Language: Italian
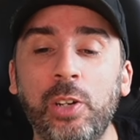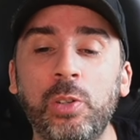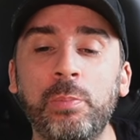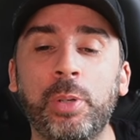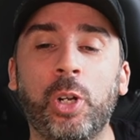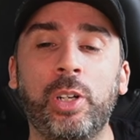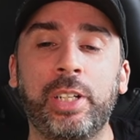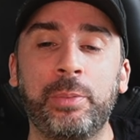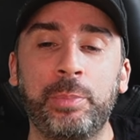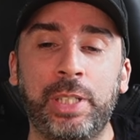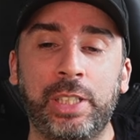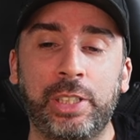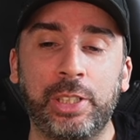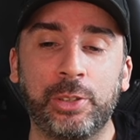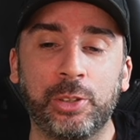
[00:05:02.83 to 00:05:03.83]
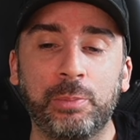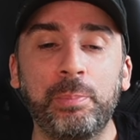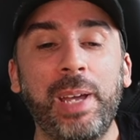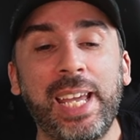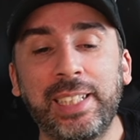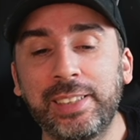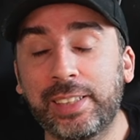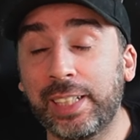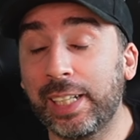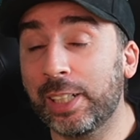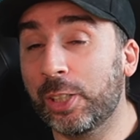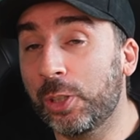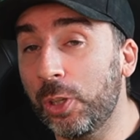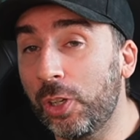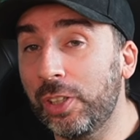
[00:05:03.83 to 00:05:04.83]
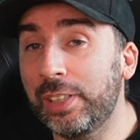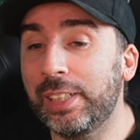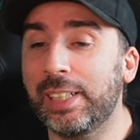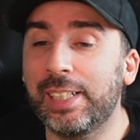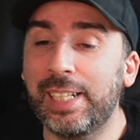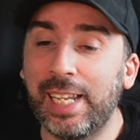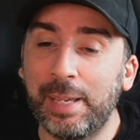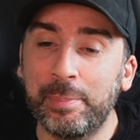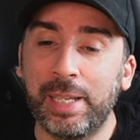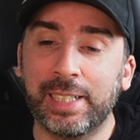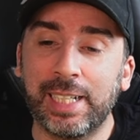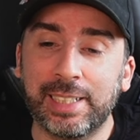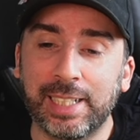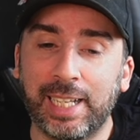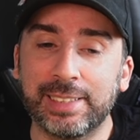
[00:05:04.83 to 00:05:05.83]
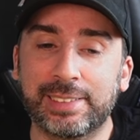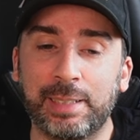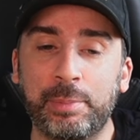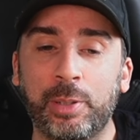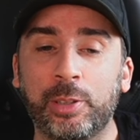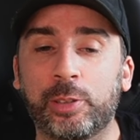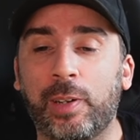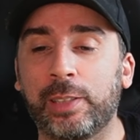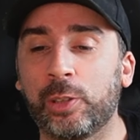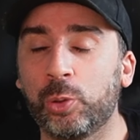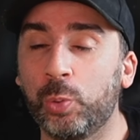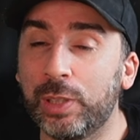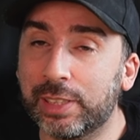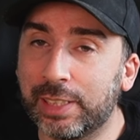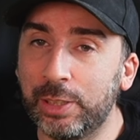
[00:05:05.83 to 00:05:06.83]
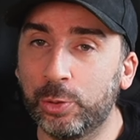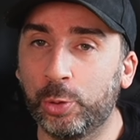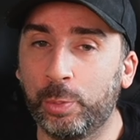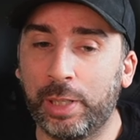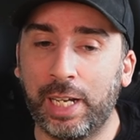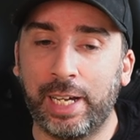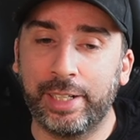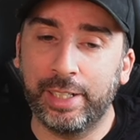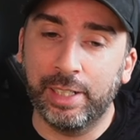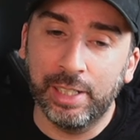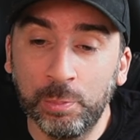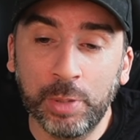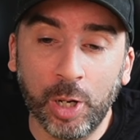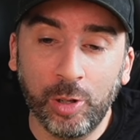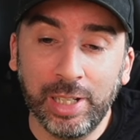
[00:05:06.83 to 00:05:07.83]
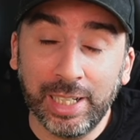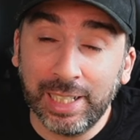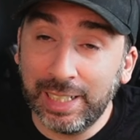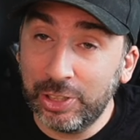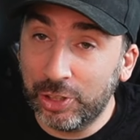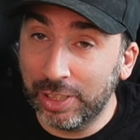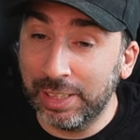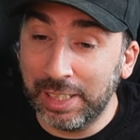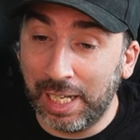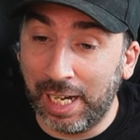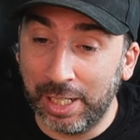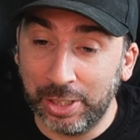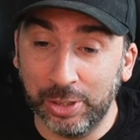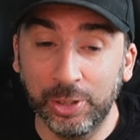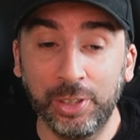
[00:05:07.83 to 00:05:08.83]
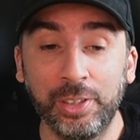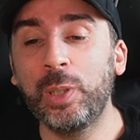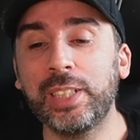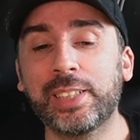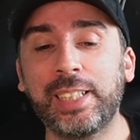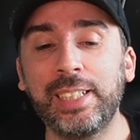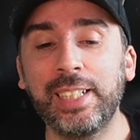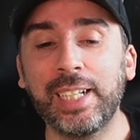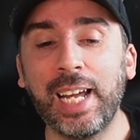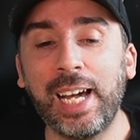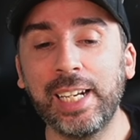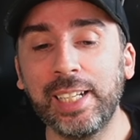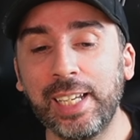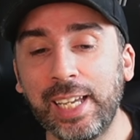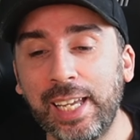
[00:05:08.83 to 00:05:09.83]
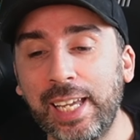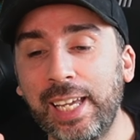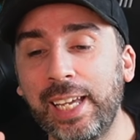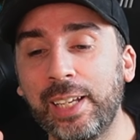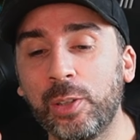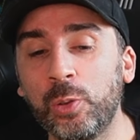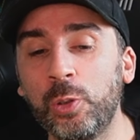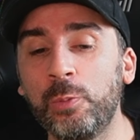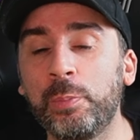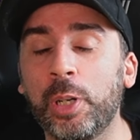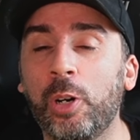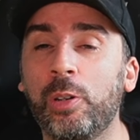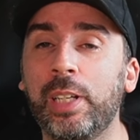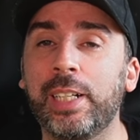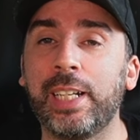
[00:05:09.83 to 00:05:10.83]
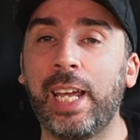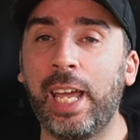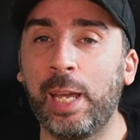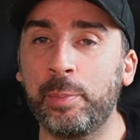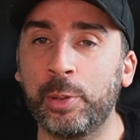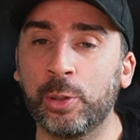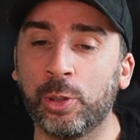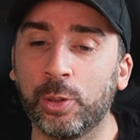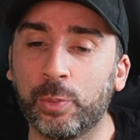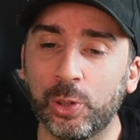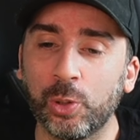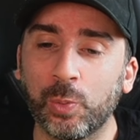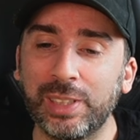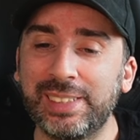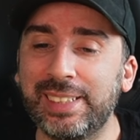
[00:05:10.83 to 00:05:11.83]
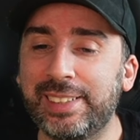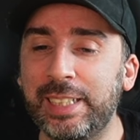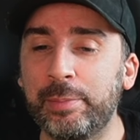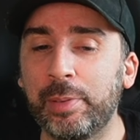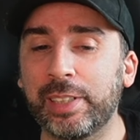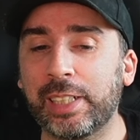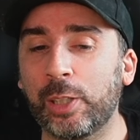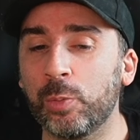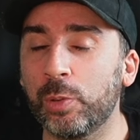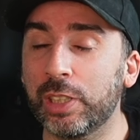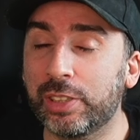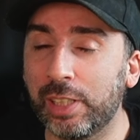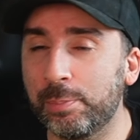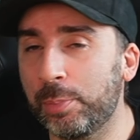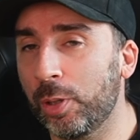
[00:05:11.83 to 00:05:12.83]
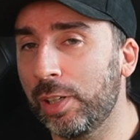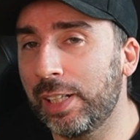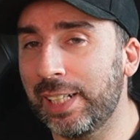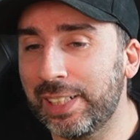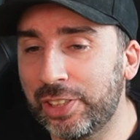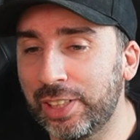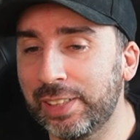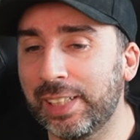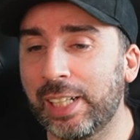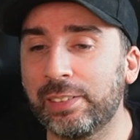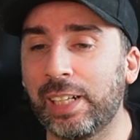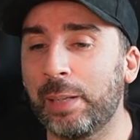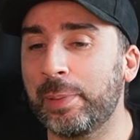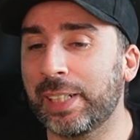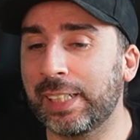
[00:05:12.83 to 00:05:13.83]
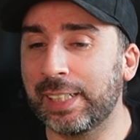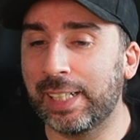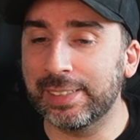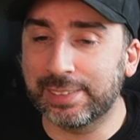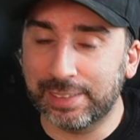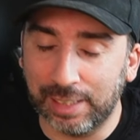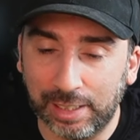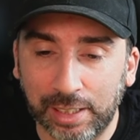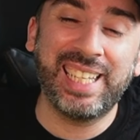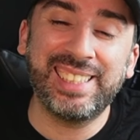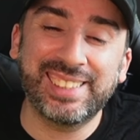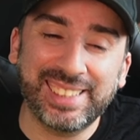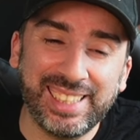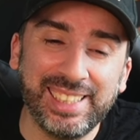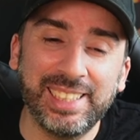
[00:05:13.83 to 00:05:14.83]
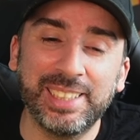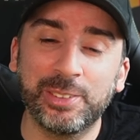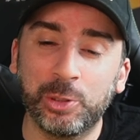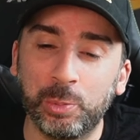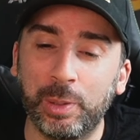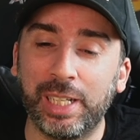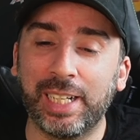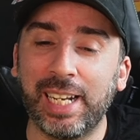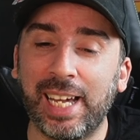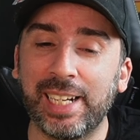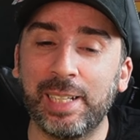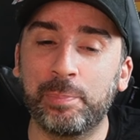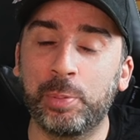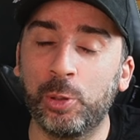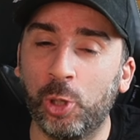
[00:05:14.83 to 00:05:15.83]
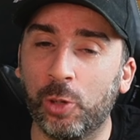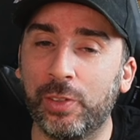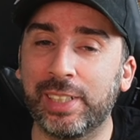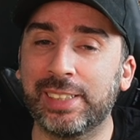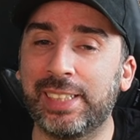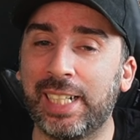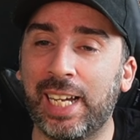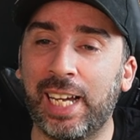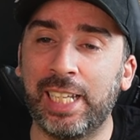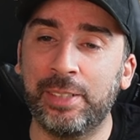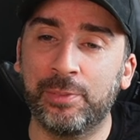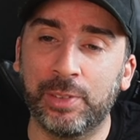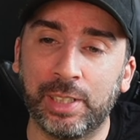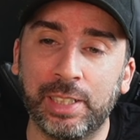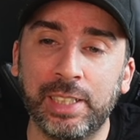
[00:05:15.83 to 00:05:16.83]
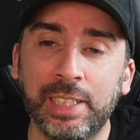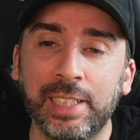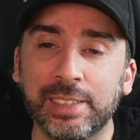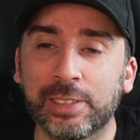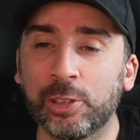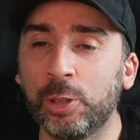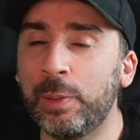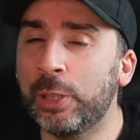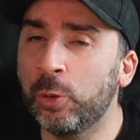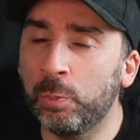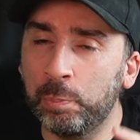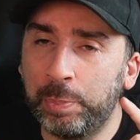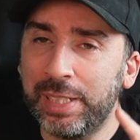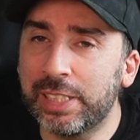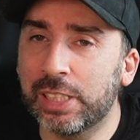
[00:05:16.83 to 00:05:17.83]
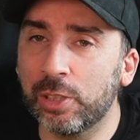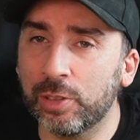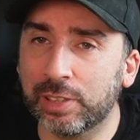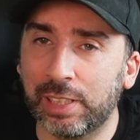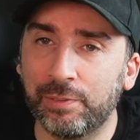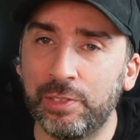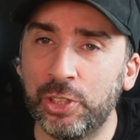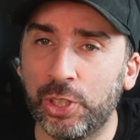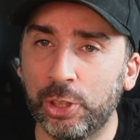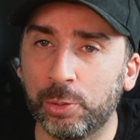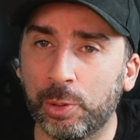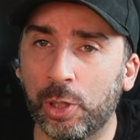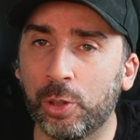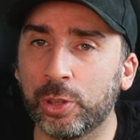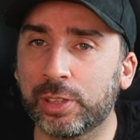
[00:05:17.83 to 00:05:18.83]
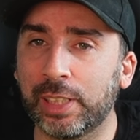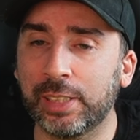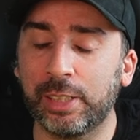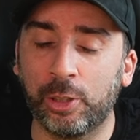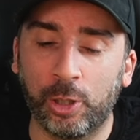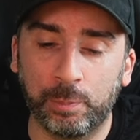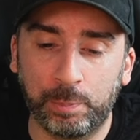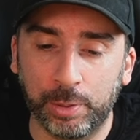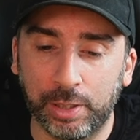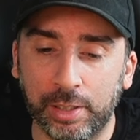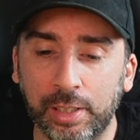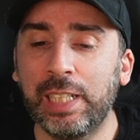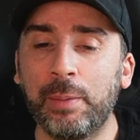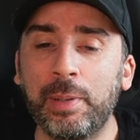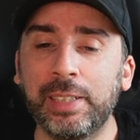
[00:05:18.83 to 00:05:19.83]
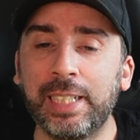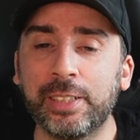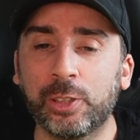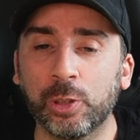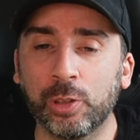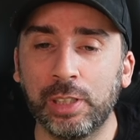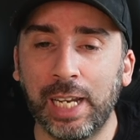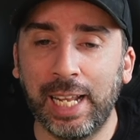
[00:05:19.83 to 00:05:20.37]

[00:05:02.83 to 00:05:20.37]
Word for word: E un brawler mitico Mentre con le mega casse Abbiamo trovato 2 skin superare Un brawler leggendario 2 skin rare E un brawler epico Sono quasi simili Perché comunque c'è il brawler leggendario Dalla mega cassa 6 skin super rare Più l'overdrive Secondo me di un pizzico sta vincendo però lo star drop Vediamo adesso con